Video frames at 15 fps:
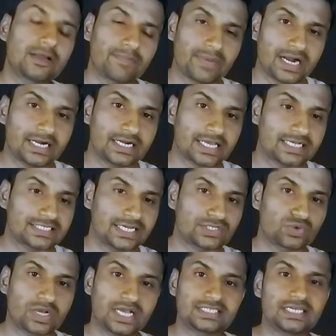गर्माहट का
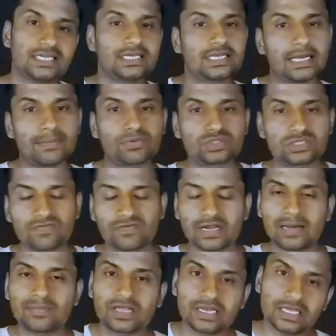एहसास होगा ऐसा नहीं कि आपको सिर्फ
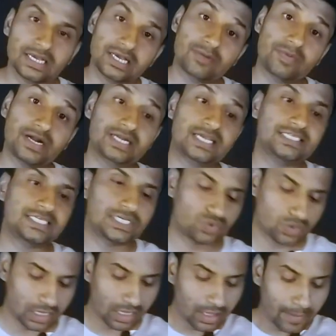नाम के लिए गर्माहट का
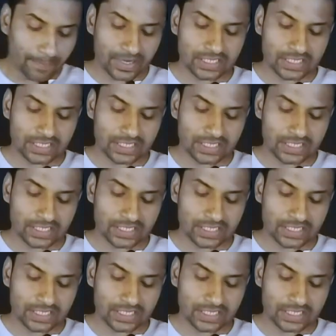एहसास होगा